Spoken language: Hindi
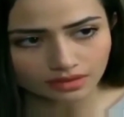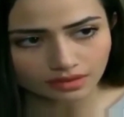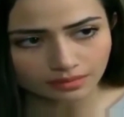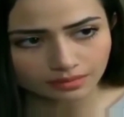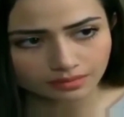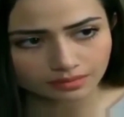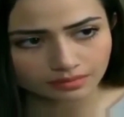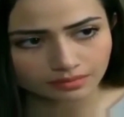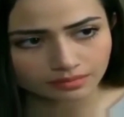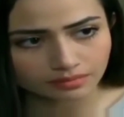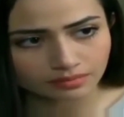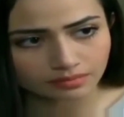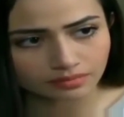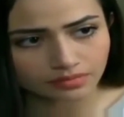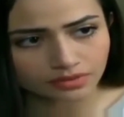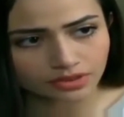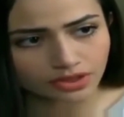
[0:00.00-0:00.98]
ये सब
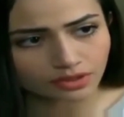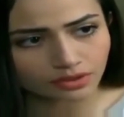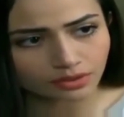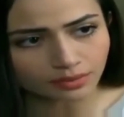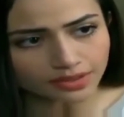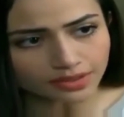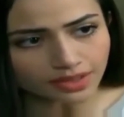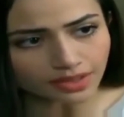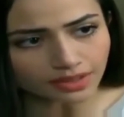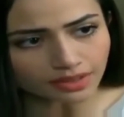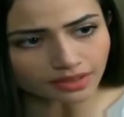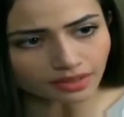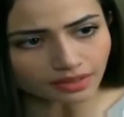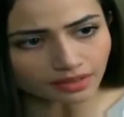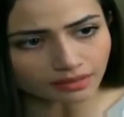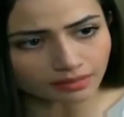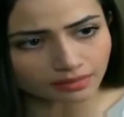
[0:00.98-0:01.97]
मुझे क्यों बता
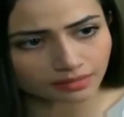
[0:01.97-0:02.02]
रही